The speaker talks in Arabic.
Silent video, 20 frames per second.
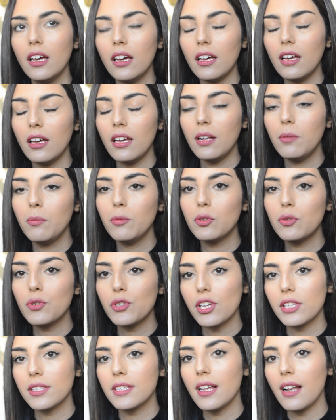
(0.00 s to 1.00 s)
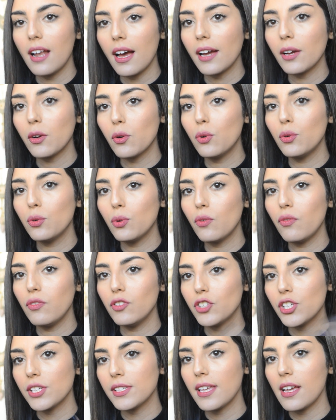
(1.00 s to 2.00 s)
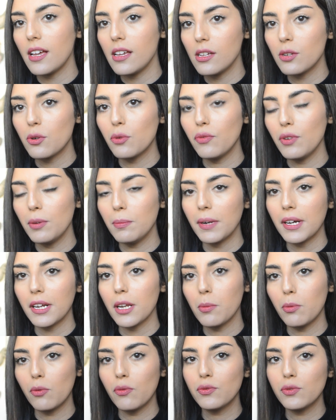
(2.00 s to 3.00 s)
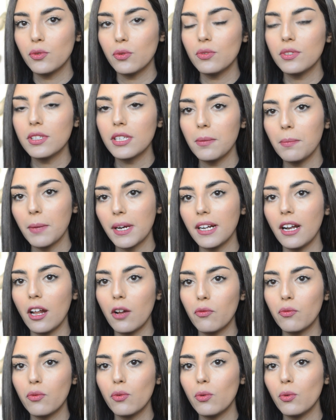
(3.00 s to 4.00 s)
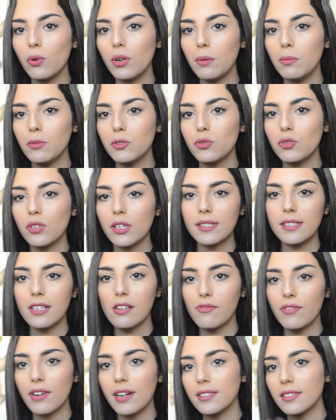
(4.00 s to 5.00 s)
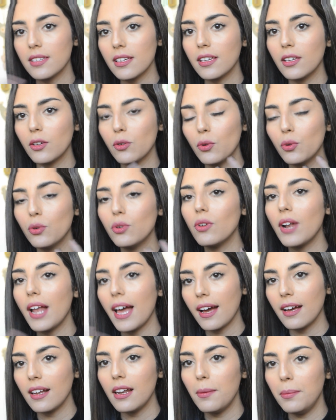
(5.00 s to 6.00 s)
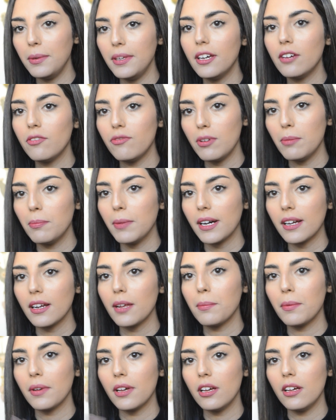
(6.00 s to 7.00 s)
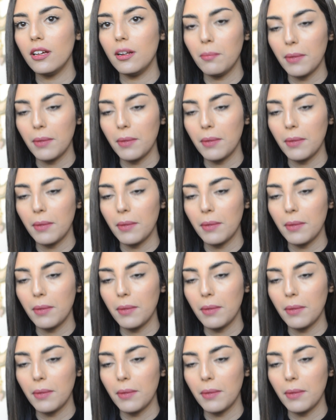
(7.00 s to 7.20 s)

المنتوجات ديالها غيكونوا في الجزائر وفي المغرب وفي تونس كما كنعرفوا المنتوجات ديال فرنسا كيكونوا الاغلبيه في المغرب آه،